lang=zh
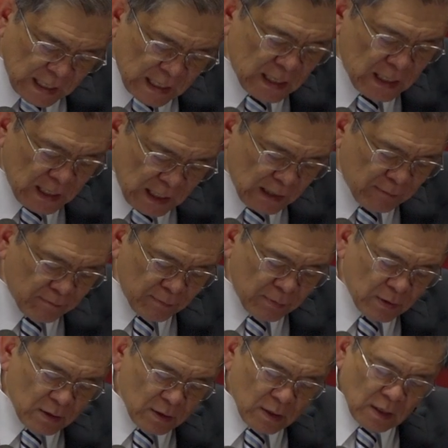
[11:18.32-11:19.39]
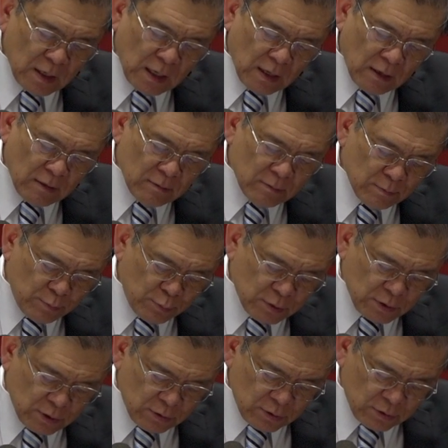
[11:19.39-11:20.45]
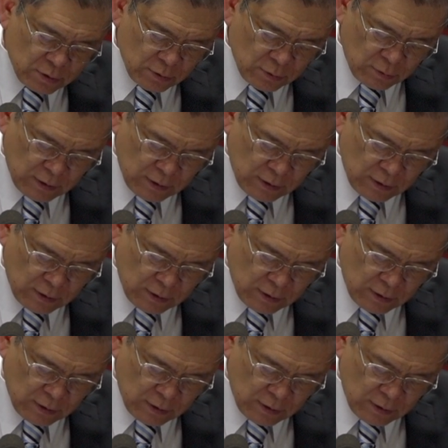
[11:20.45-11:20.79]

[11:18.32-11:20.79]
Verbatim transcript: in him，啊，不至于羞